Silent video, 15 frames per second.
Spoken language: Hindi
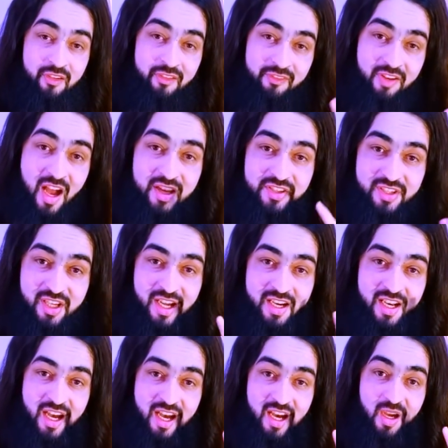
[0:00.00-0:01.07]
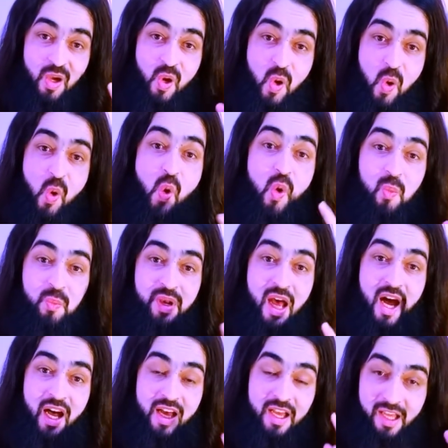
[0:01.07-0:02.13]
वश करना
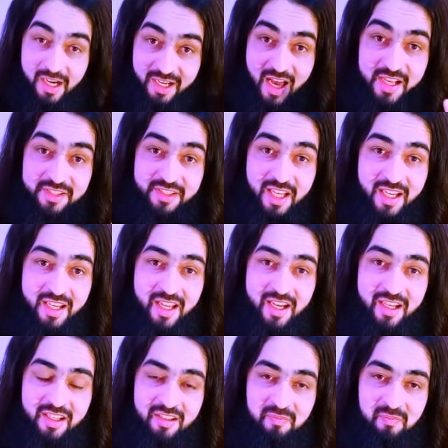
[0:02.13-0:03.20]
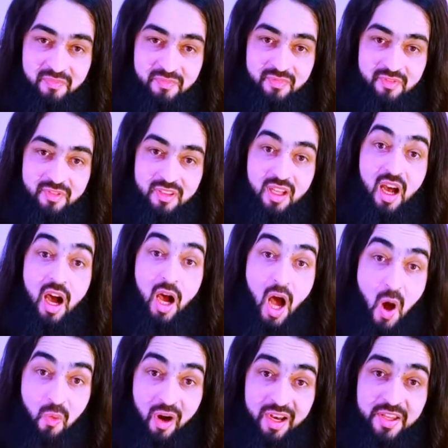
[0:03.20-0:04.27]
घूमना रक्स करना
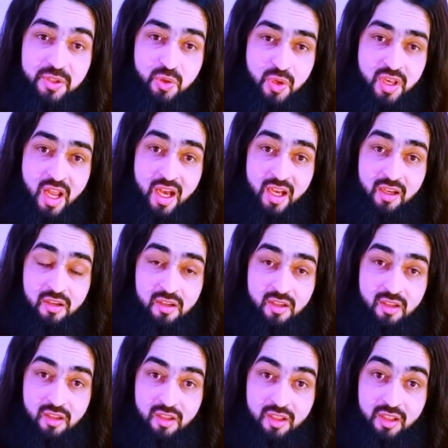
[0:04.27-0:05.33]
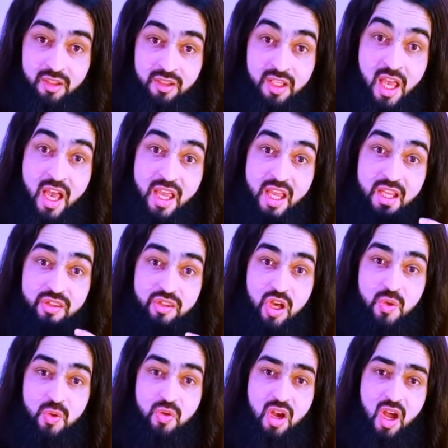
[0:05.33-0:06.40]
कवाली सुनना यह
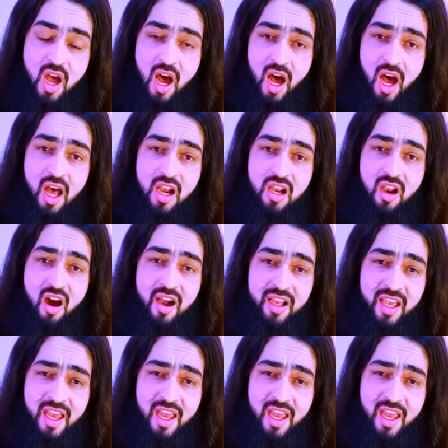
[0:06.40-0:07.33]
इंसान को अल्लाह के